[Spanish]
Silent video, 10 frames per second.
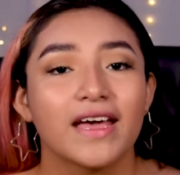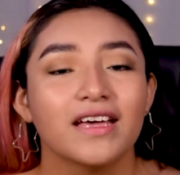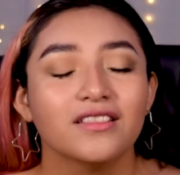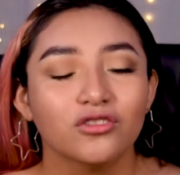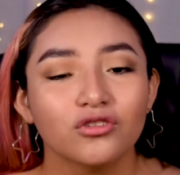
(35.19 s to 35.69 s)

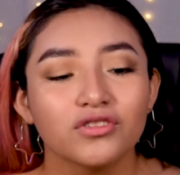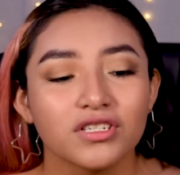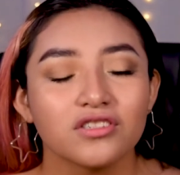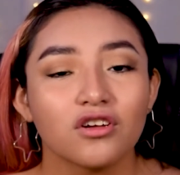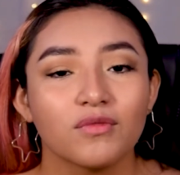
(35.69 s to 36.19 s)

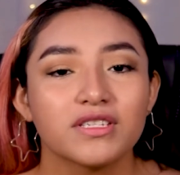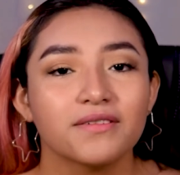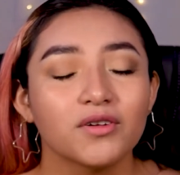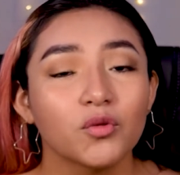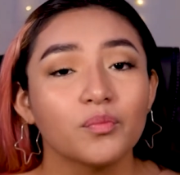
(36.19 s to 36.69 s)
Entonces, como
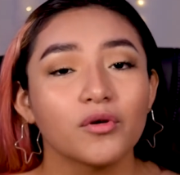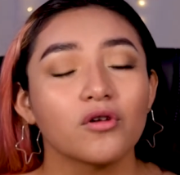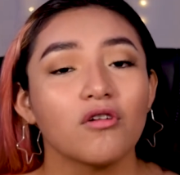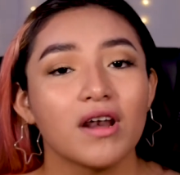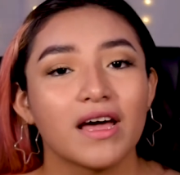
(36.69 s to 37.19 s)
estaban un
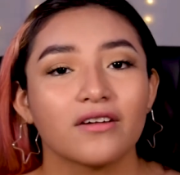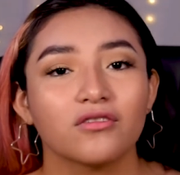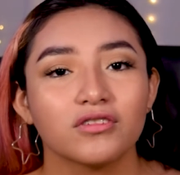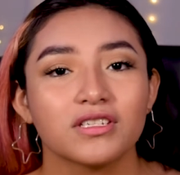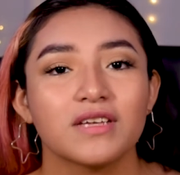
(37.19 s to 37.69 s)
poco
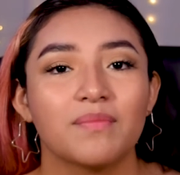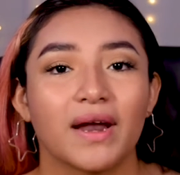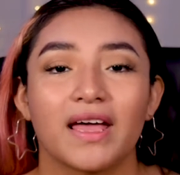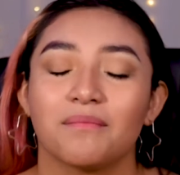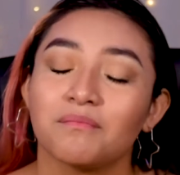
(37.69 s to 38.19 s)
largos y
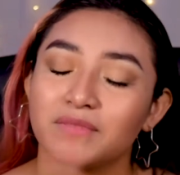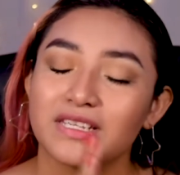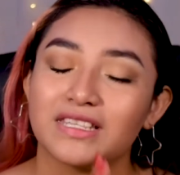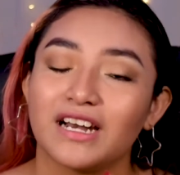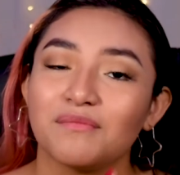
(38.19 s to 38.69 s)
para
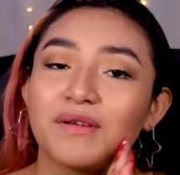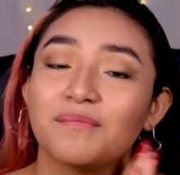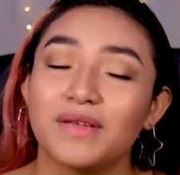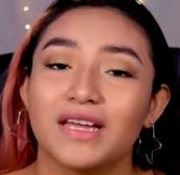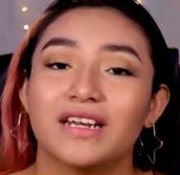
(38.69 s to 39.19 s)
centrarme
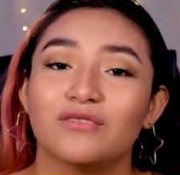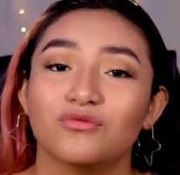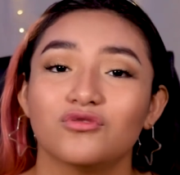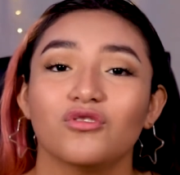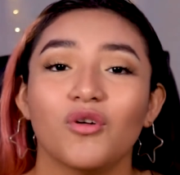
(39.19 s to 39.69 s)
bien en
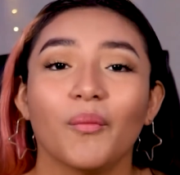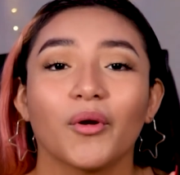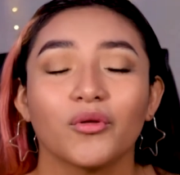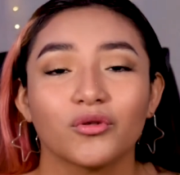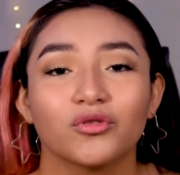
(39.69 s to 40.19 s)
un solo
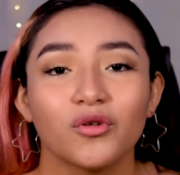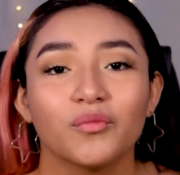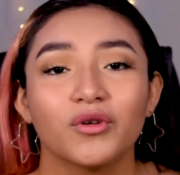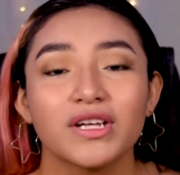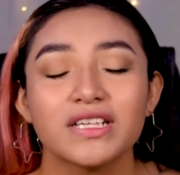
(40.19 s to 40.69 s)
producto,
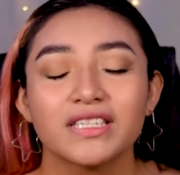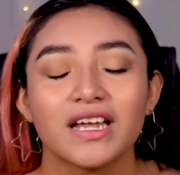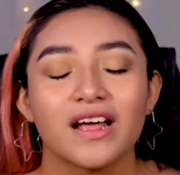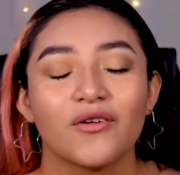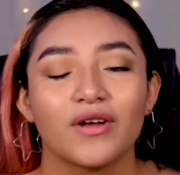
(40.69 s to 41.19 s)
voy a
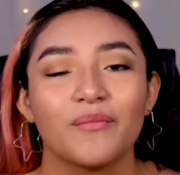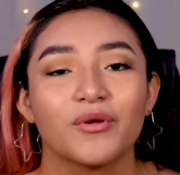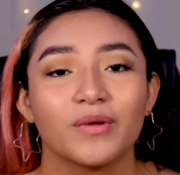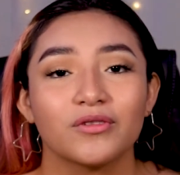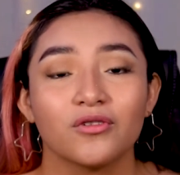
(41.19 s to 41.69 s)
estar ahora
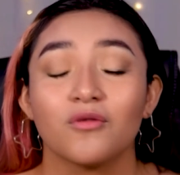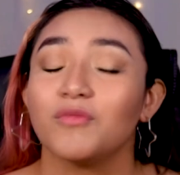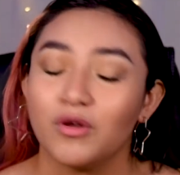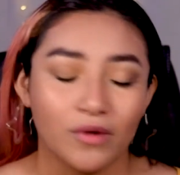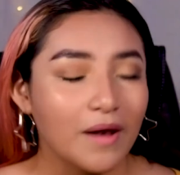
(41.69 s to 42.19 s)
probando
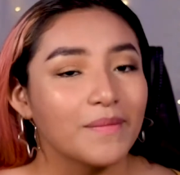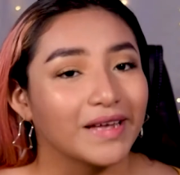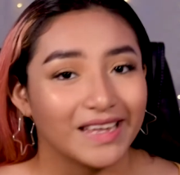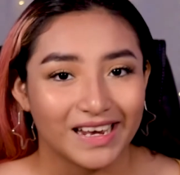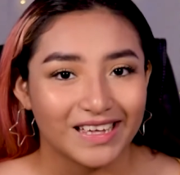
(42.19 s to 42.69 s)
igual
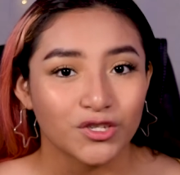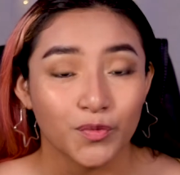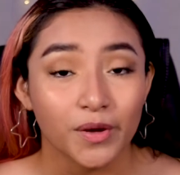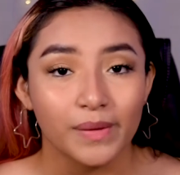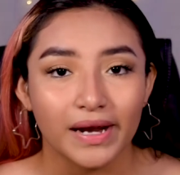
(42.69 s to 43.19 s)
maquillaje de
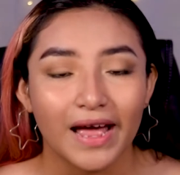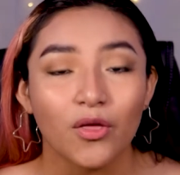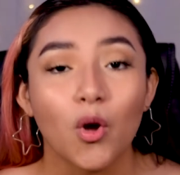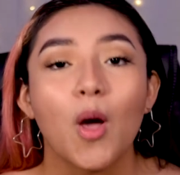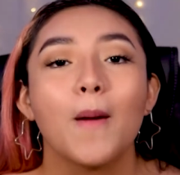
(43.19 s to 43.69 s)
supermercado,